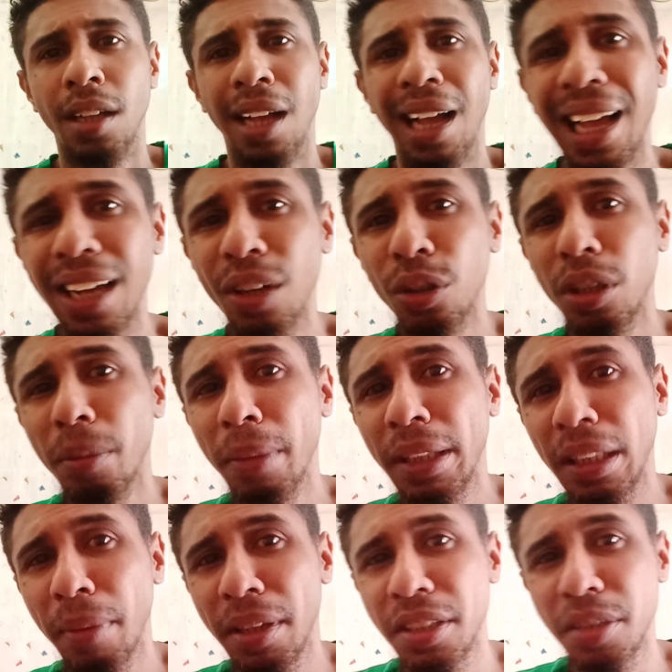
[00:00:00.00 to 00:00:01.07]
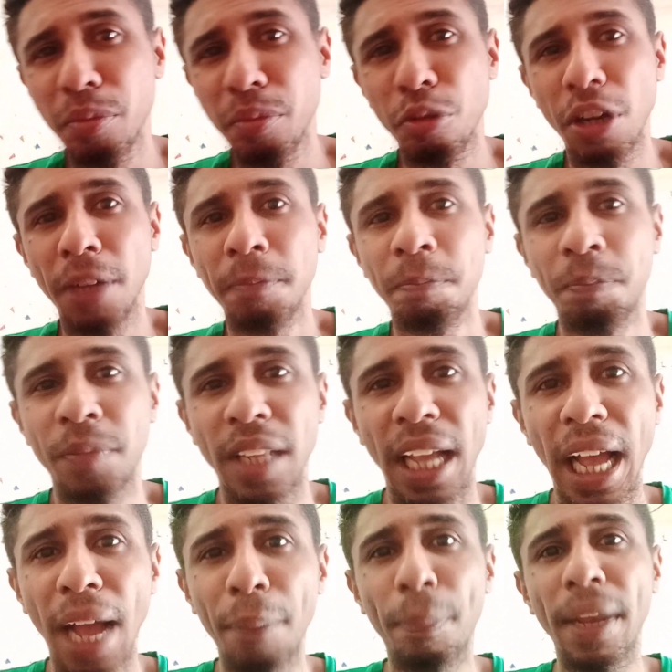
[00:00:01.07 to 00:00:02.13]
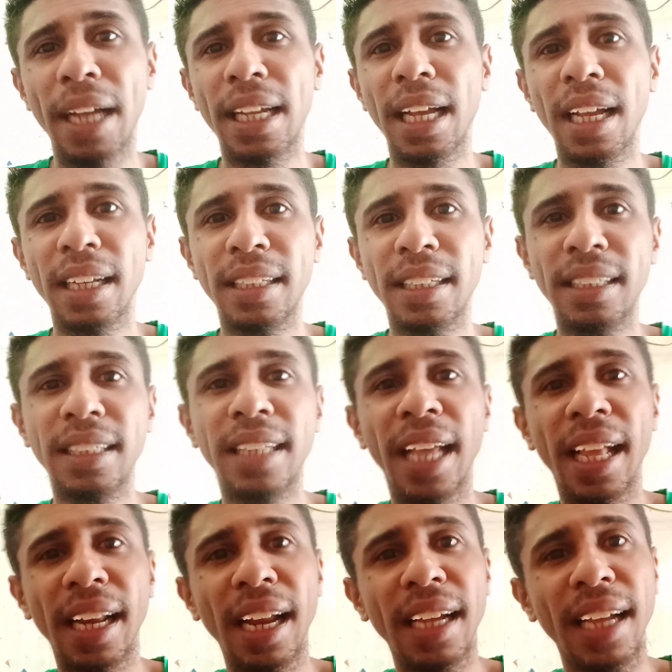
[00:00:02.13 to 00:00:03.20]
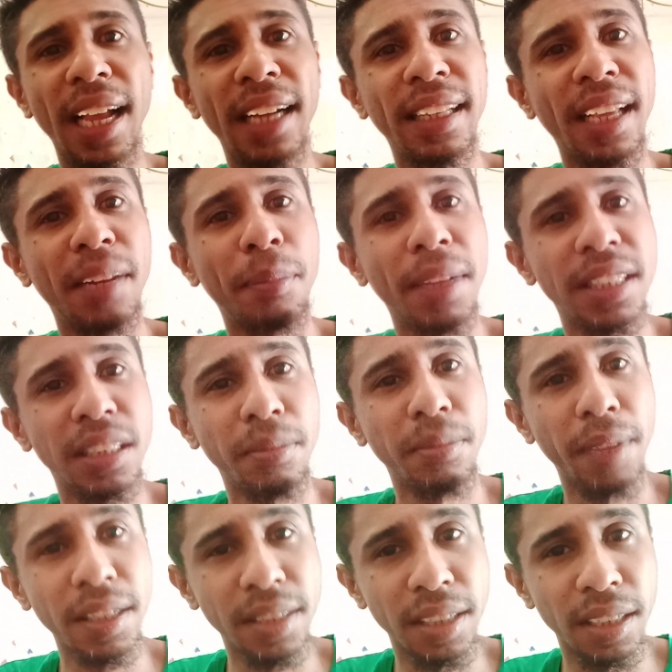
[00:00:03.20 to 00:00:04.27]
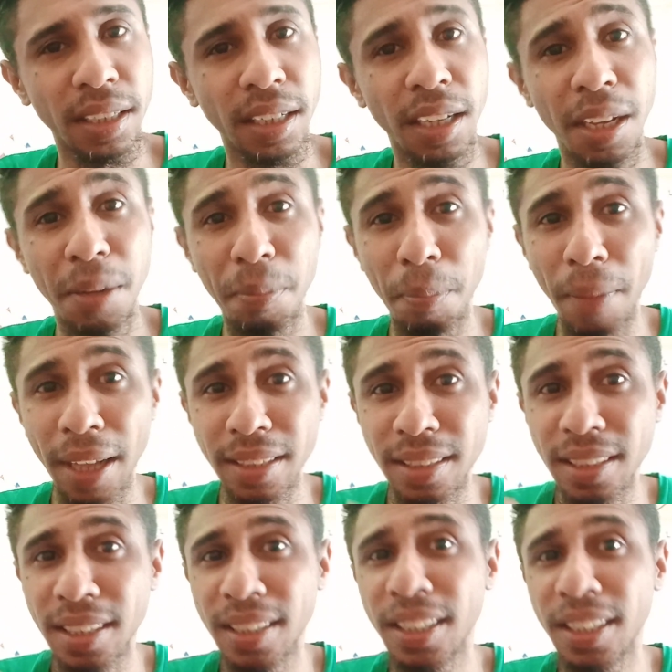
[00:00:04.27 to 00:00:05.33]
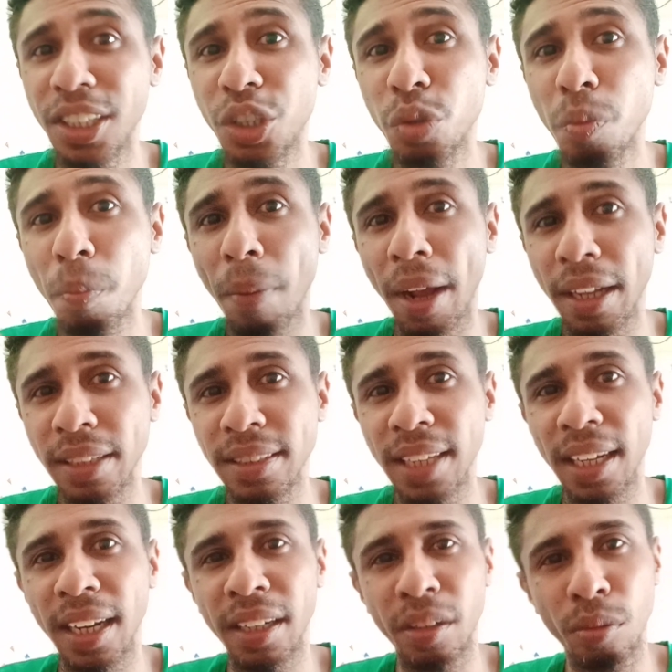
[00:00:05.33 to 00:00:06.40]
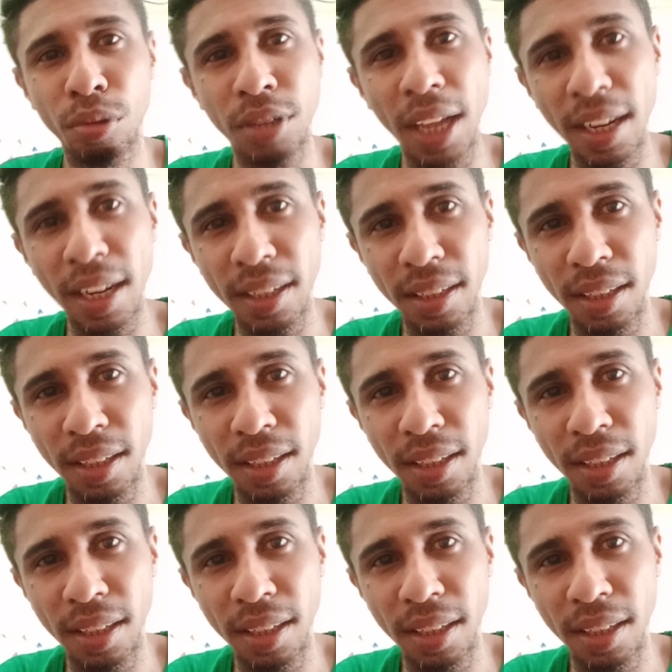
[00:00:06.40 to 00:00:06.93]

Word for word: Halo teman-teman semua, apakah di daerah kalian masing-masing masih dijumpai jalan rusak?